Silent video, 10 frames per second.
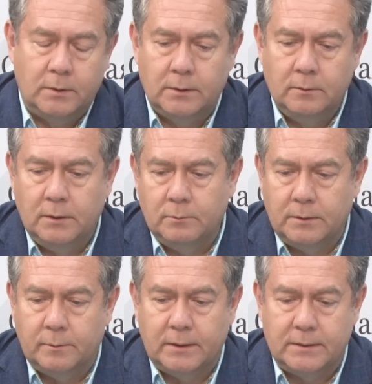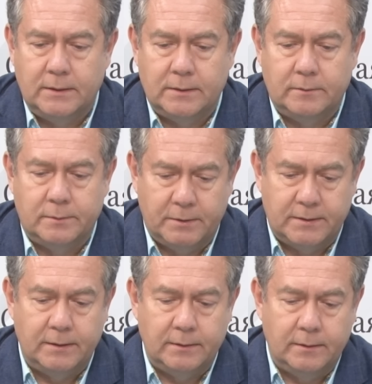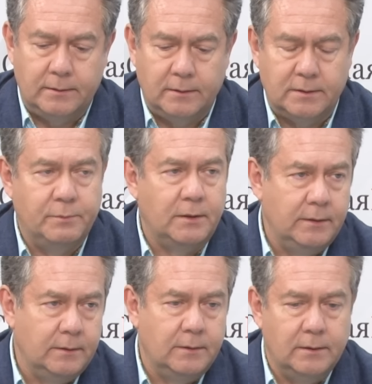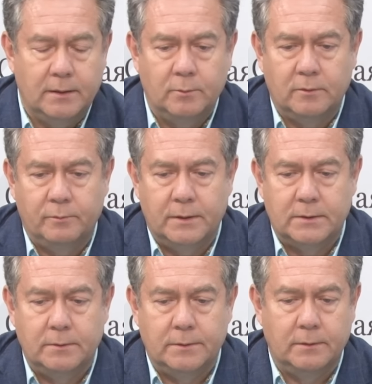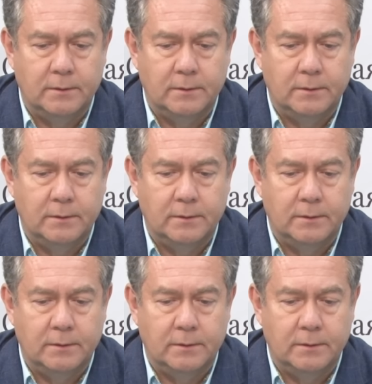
году, я об этом рассказывал, специально летал с Берлина, где я работал в посольстве,